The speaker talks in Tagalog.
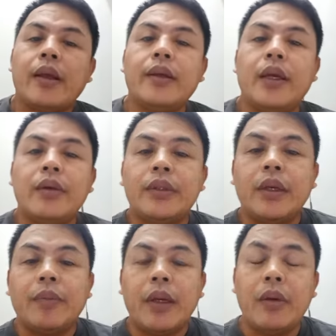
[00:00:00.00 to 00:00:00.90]
Ngayon
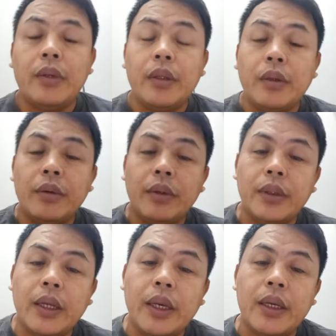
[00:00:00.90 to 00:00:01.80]
sa panahon na to
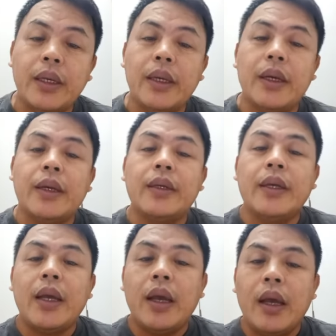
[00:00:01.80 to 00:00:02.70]
ay uh,
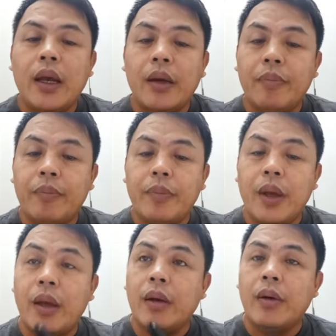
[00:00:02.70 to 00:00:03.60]
ang
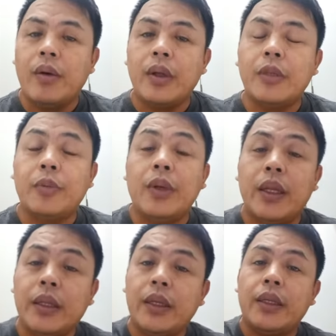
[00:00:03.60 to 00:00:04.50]
ang oras po
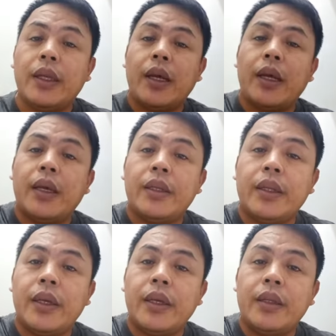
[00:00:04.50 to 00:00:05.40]
natin ay
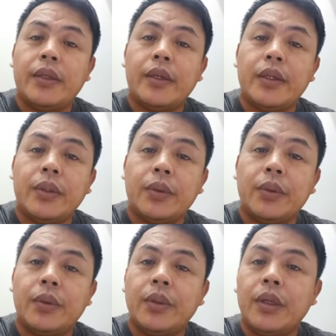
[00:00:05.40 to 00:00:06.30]

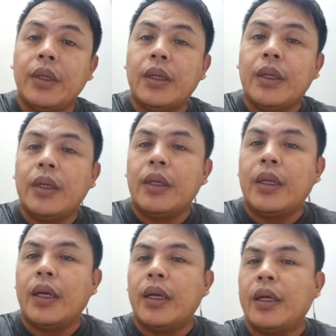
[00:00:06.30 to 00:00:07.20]
10:32
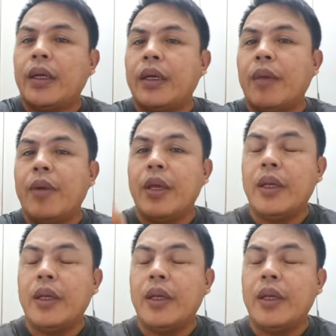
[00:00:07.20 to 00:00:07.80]
ng gabi.